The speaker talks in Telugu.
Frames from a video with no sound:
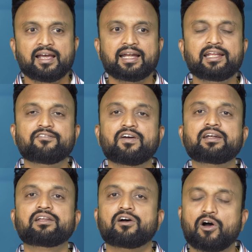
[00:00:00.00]
అండ్
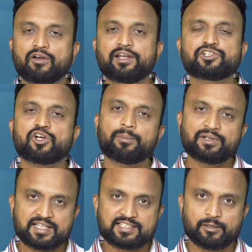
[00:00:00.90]
ఇన్ఫ్యాక్ట్ ఆన్లైన్ షాపింగ్
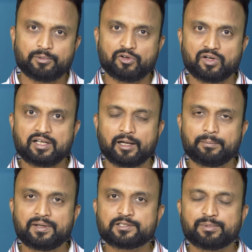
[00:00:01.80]
చేసినప్పుడు కూడా
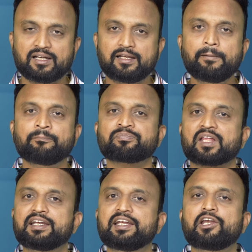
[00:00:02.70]
కంపెనీస్ మనల్ని
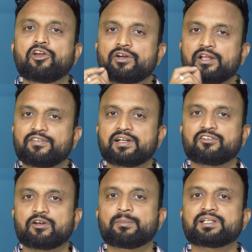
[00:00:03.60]
ఈ డిడిరోట్ ఎఫెక్ట్
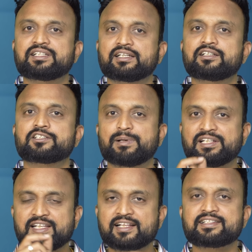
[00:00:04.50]
ద్వారా మన చేత
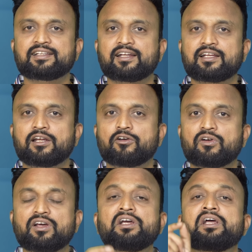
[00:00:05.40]
స్పెండ్ చేయాల్సిన దానికన్నా
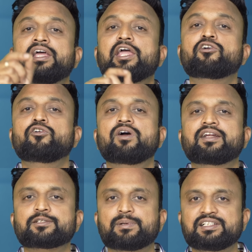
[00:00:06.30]
కూడా
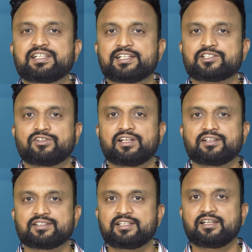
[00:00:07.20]
ఎక్కువగానే స్పెండ్ చేస్తుంటాయి
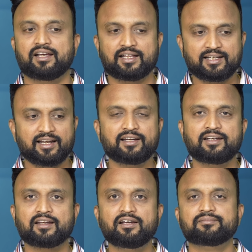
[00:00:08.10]
సి అది ఎలా
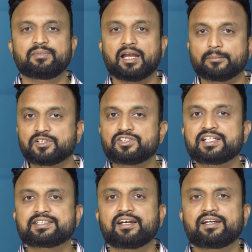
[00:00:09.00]
అంటారా మీరు అబ్జర్వ్
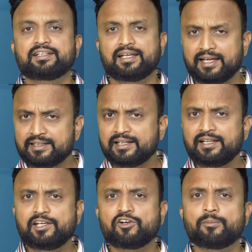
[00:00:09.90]
చేసినట్టయితే ఏదైనా
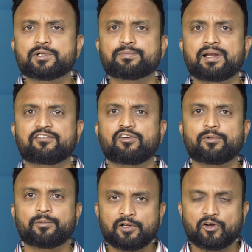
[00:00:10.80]
ఈ కామర్స్
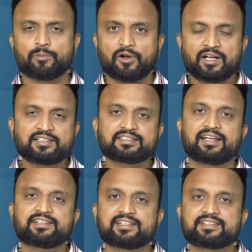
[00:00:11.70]
ప్లాట్ఫామ్లో మీరు ఒక ప్రొడక్ట్ని
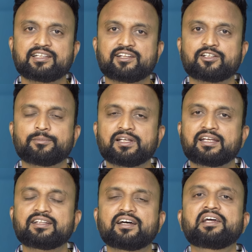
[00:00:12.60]
సెలెక్ట్ చేసిన తర్వాత మీకు
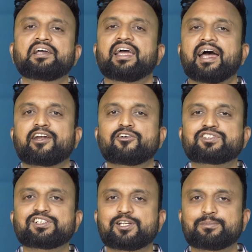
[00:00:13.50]
కింద
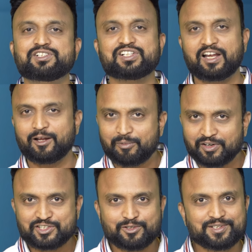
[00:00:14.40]
యాడాన్స్ అని చెప్పి చాలా
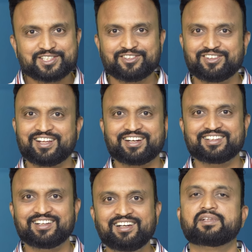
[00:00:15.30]
ప్రొడక్ట్స్ చూపిస్తుంటారు
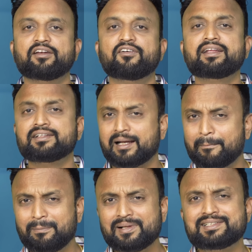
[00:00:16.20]
కదా దానివల్ల అది
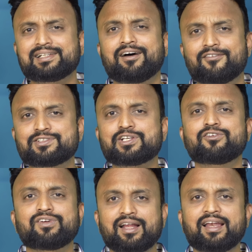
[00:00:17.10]
కంపల్సరీ అవసరం
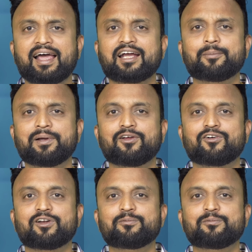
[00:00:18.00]
ఉన్నా లేకపోయినా కూడా